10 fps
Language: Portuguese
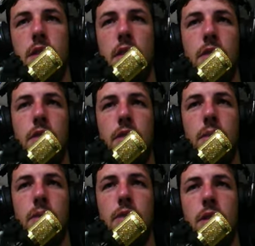Não vou ficar
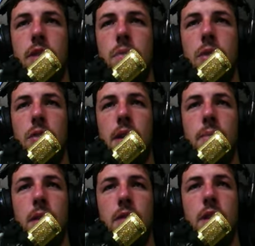procurando isso pelo mapa
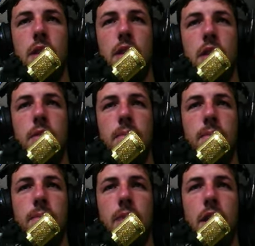agora, não.
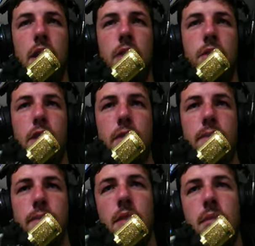Enfim.
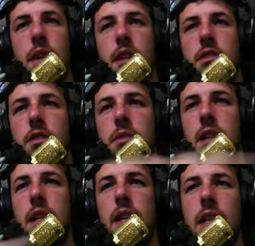Beleza, vamos dar
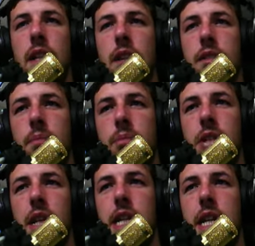aquela clássica
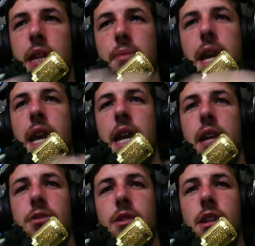puxadinha na BR
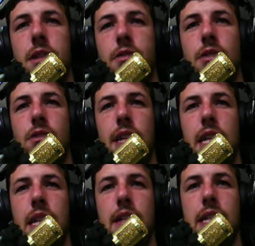agora pra ver qual é que
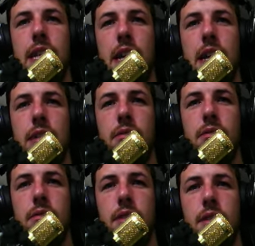é desse carrão.
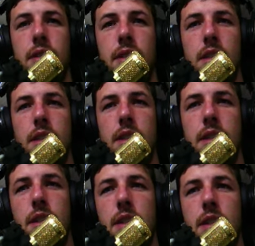
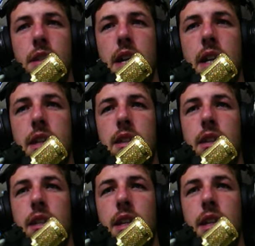Cara, a
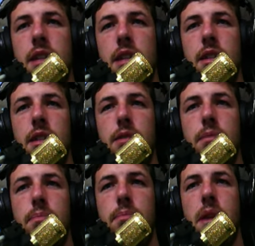terceirinha tá andando
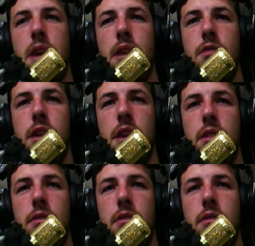bem, velho.